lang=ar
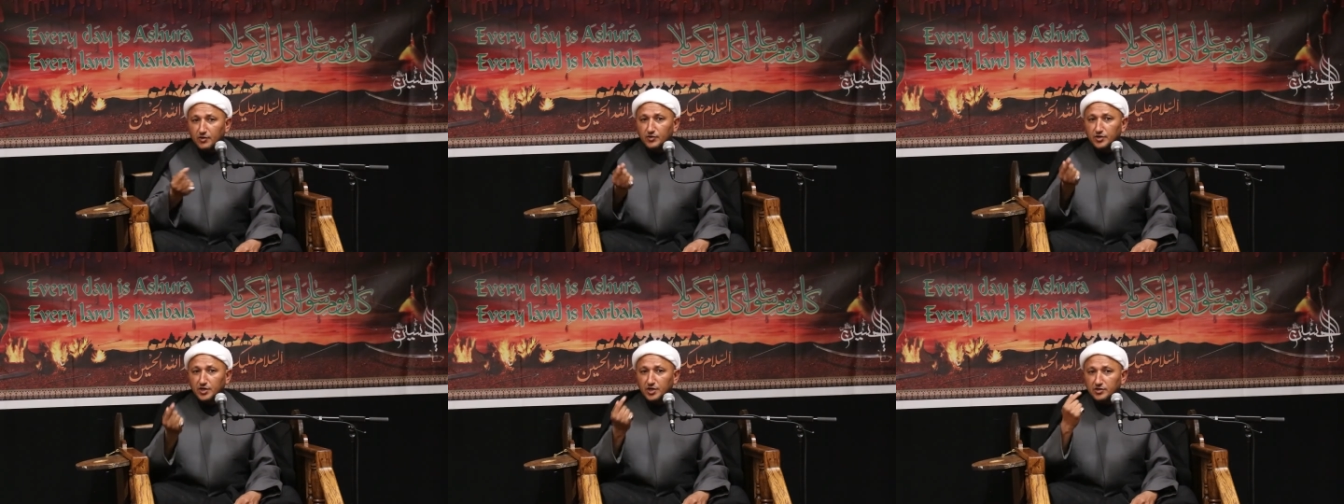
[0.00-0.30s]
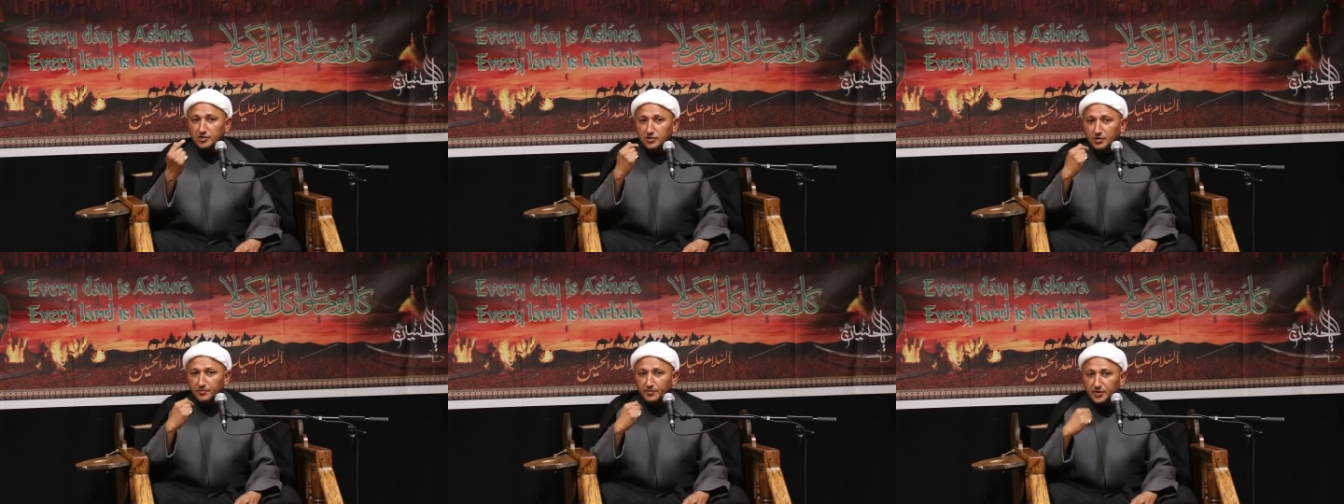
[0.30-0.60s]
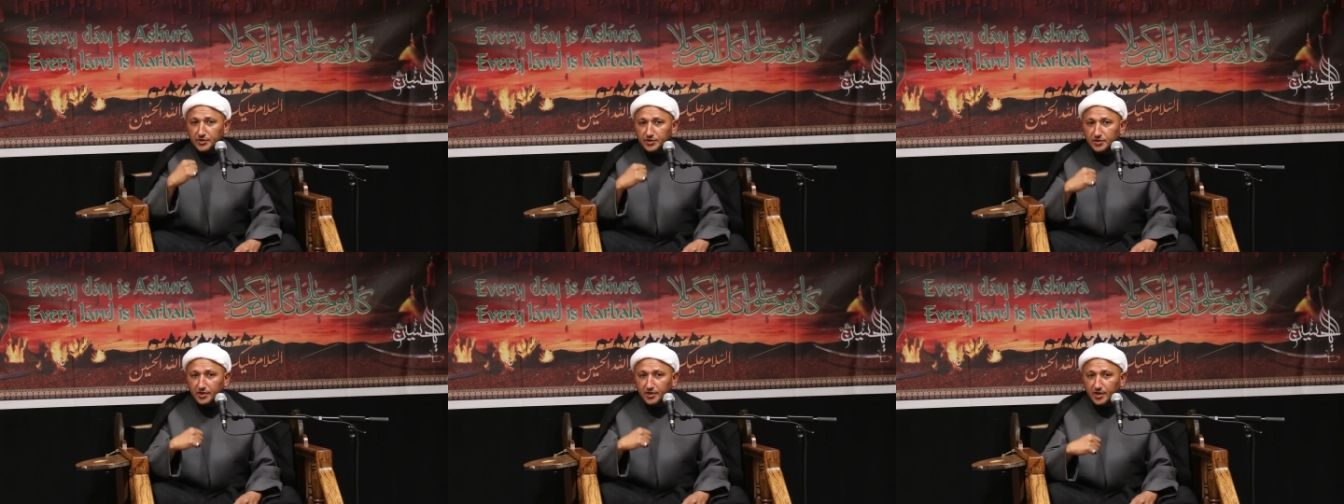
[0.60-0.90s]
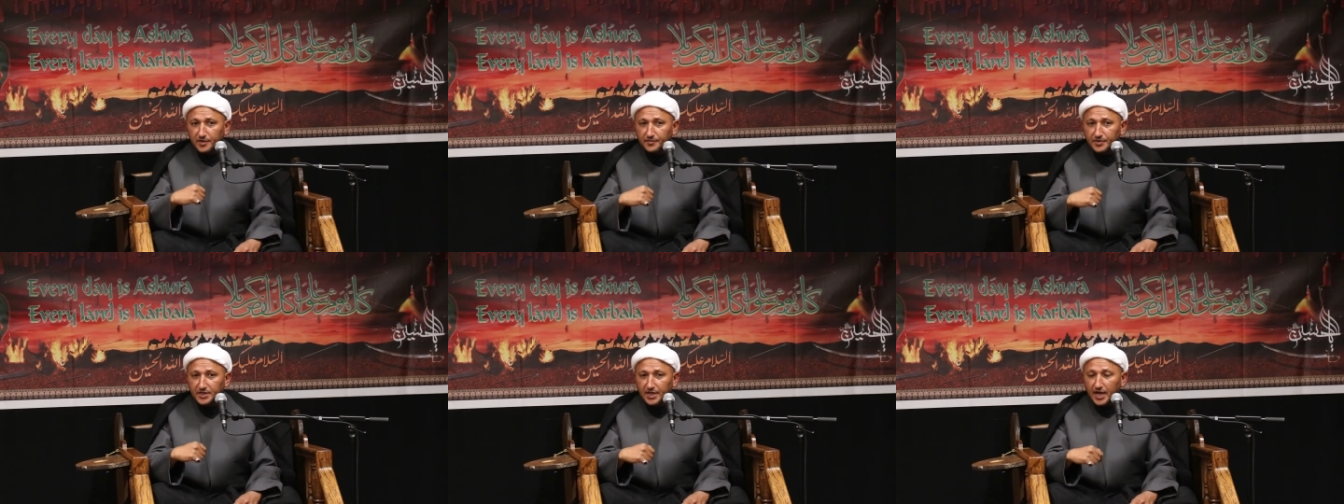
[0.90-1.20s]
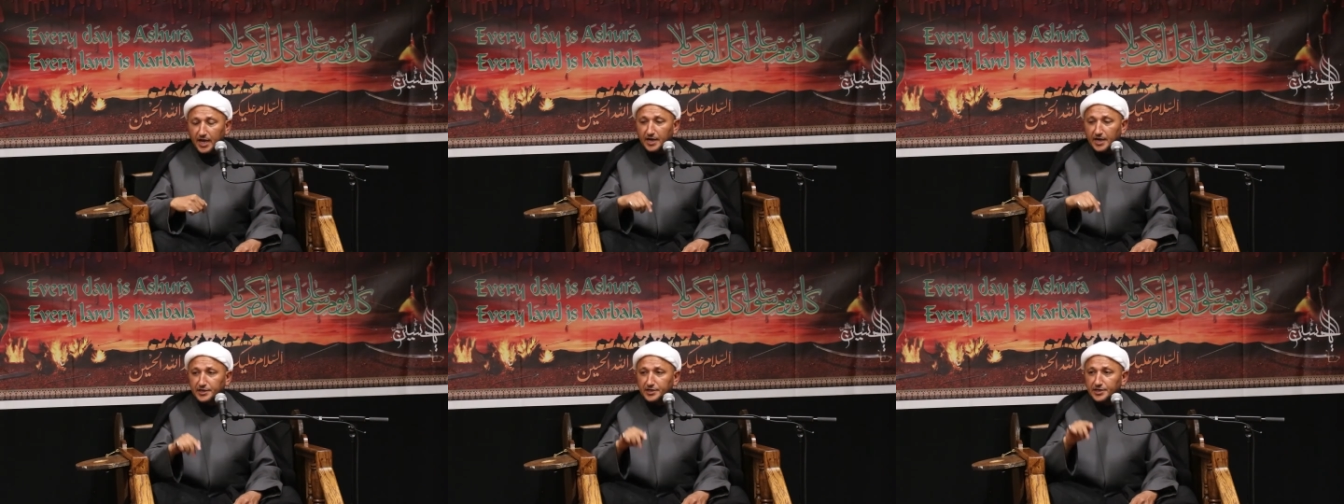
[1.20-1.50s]
ويرتبط
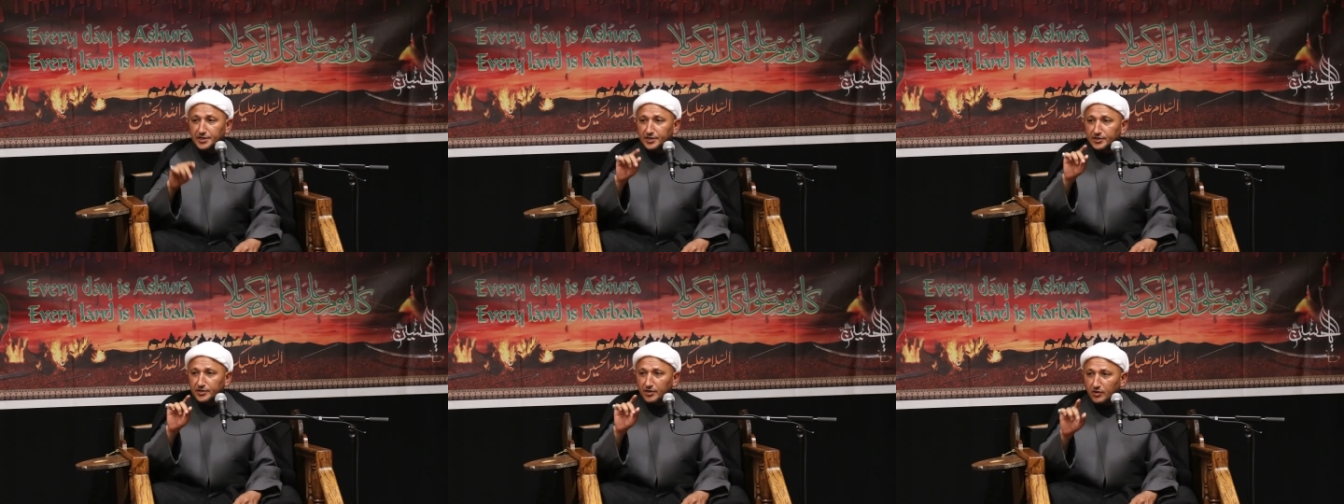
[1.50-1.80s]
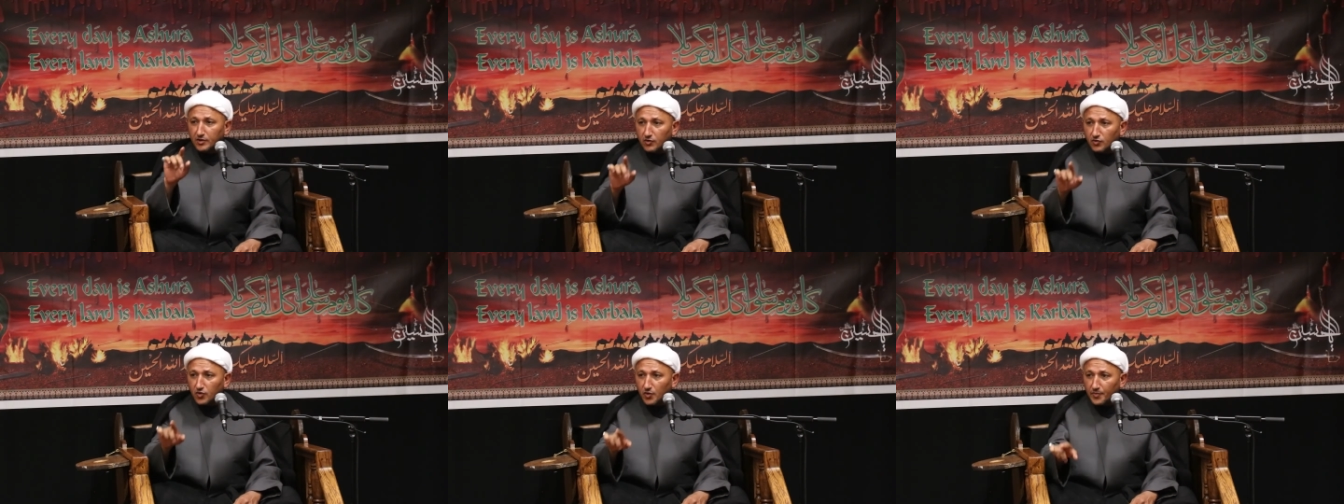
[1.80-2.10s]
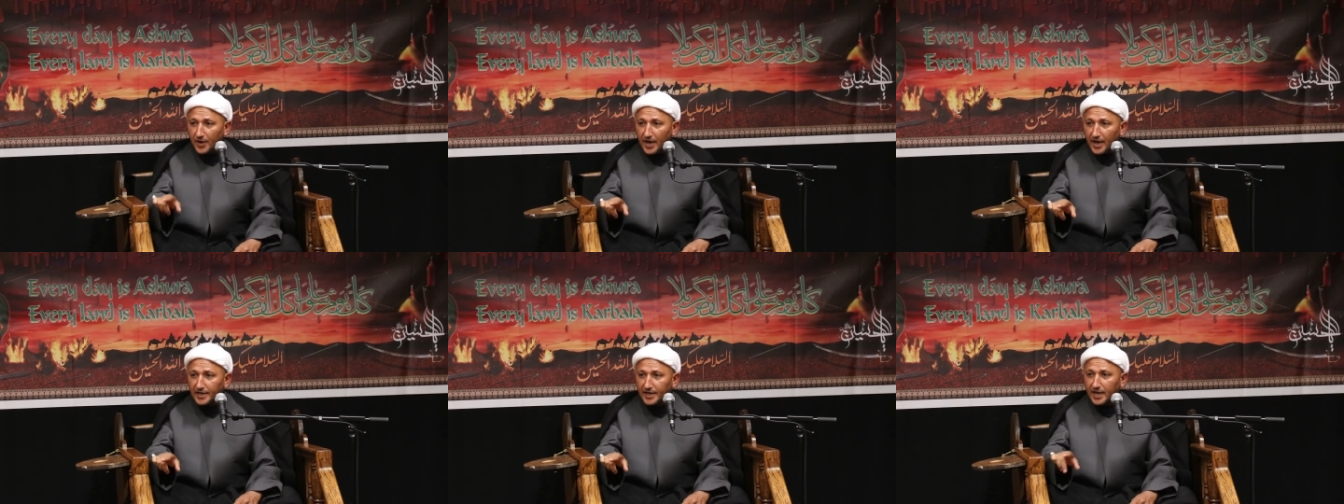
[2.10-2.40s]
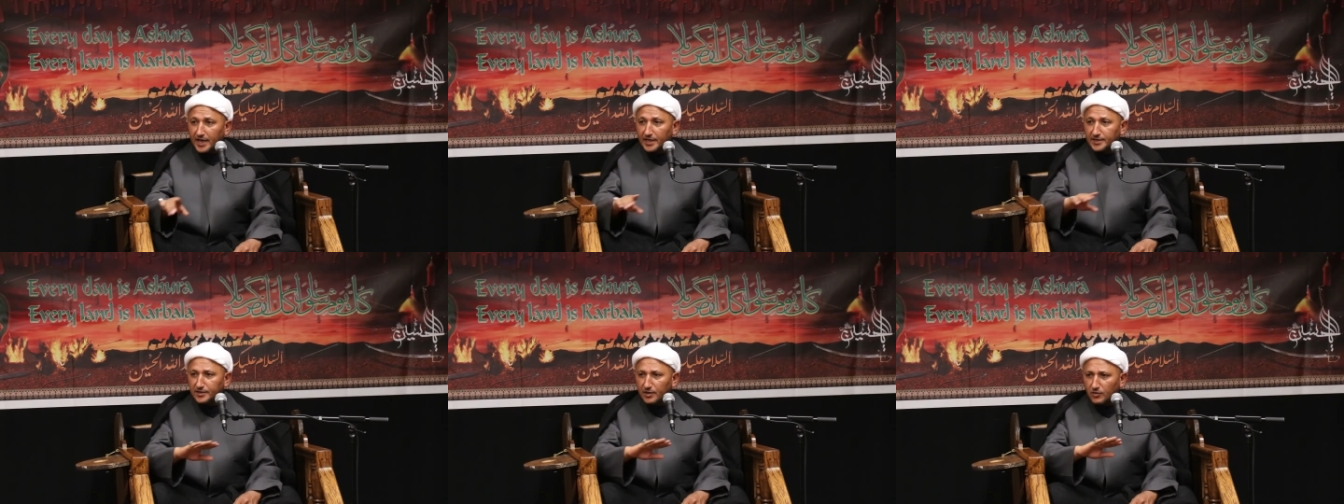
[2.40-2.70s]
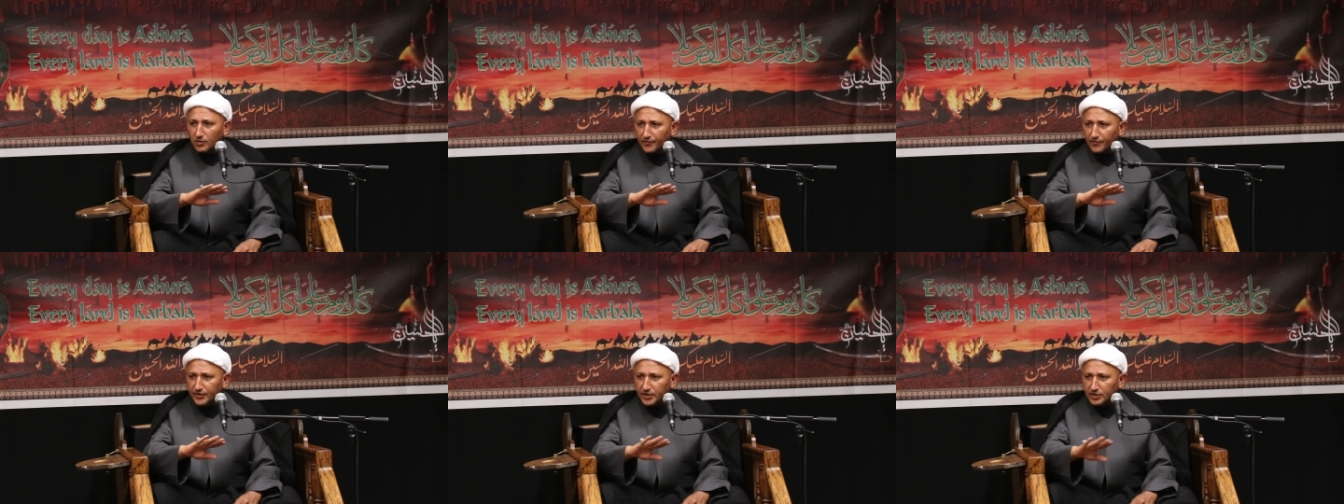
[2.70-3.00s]
بتاريخنا
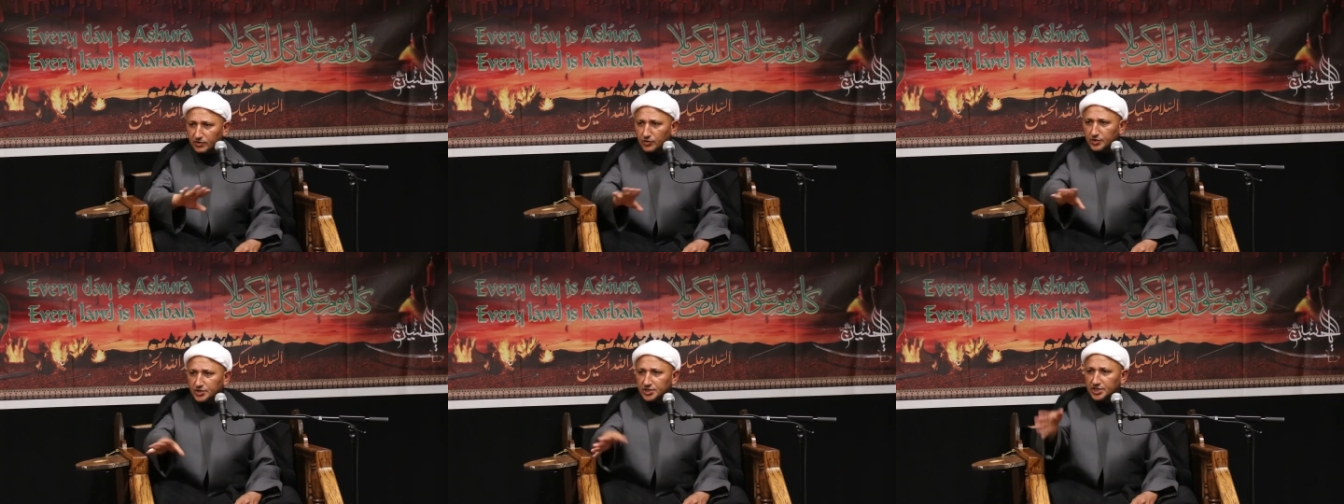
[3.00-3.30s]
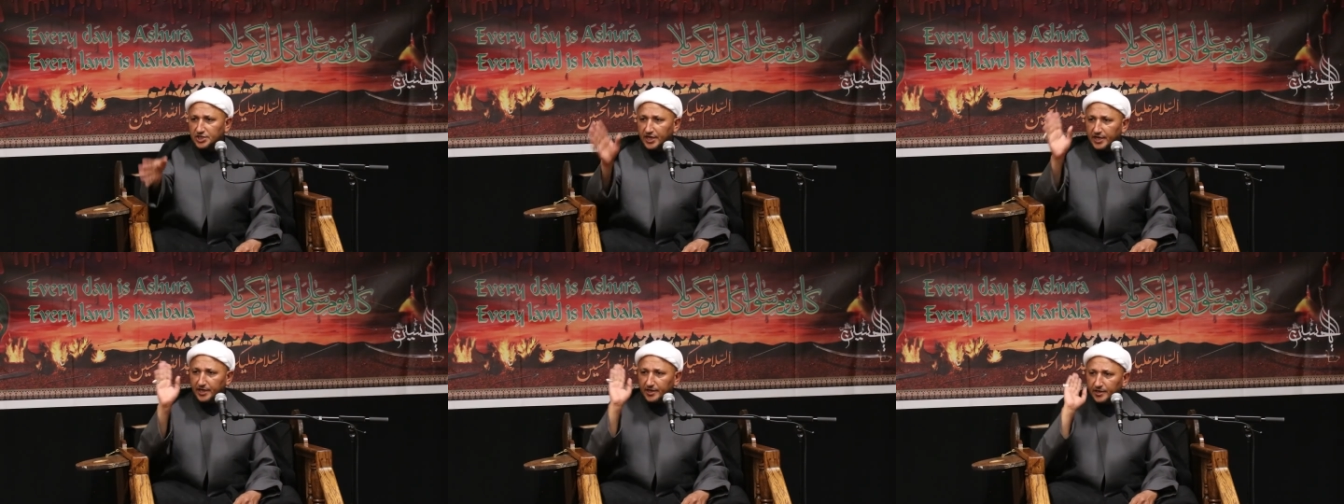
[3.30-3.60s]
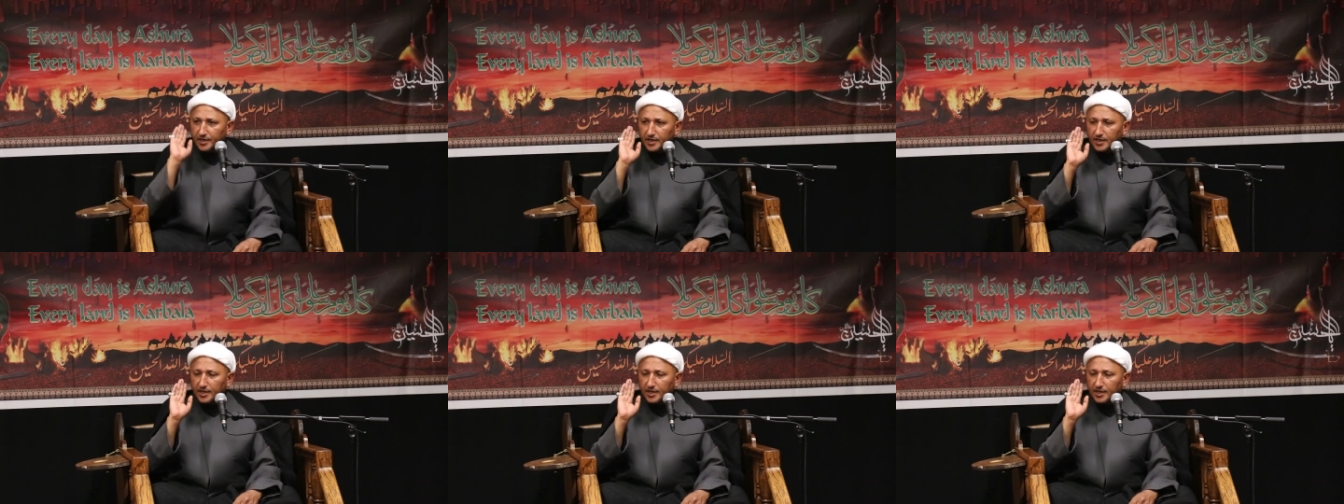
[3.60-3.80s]
وبحياتنا وفي كل شيء